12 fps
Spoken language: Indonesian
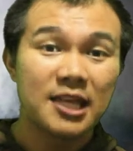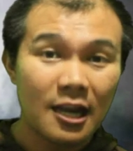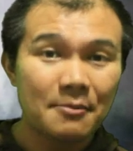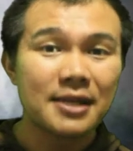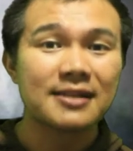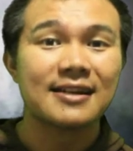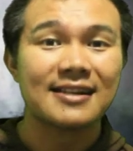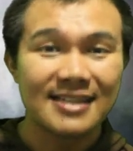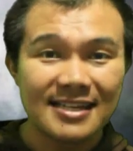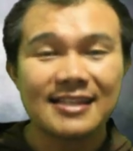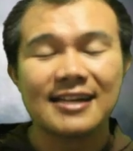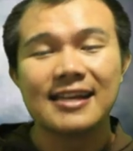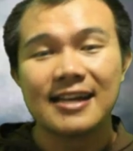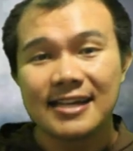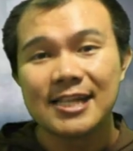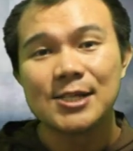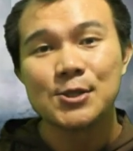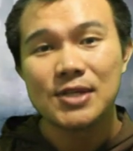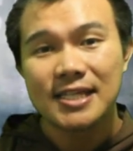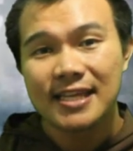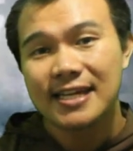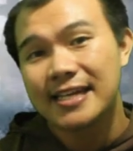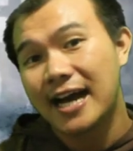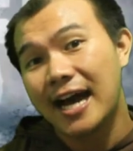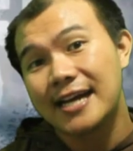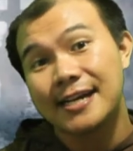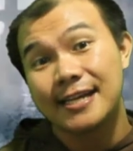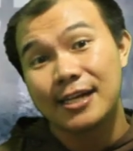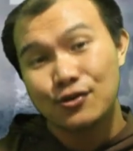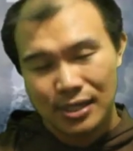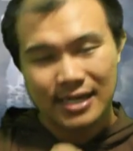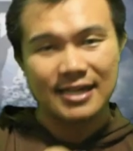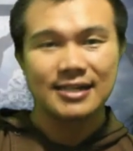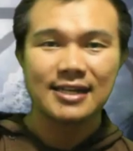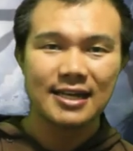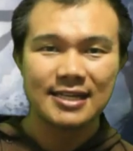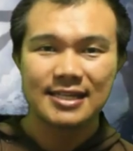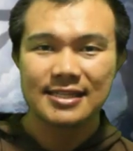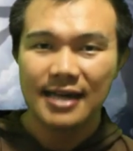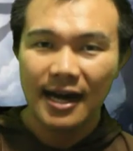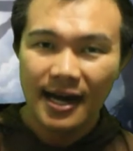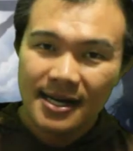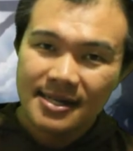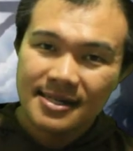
menyelamatkan kita dari kesulitan yang ada di luar kendali kita.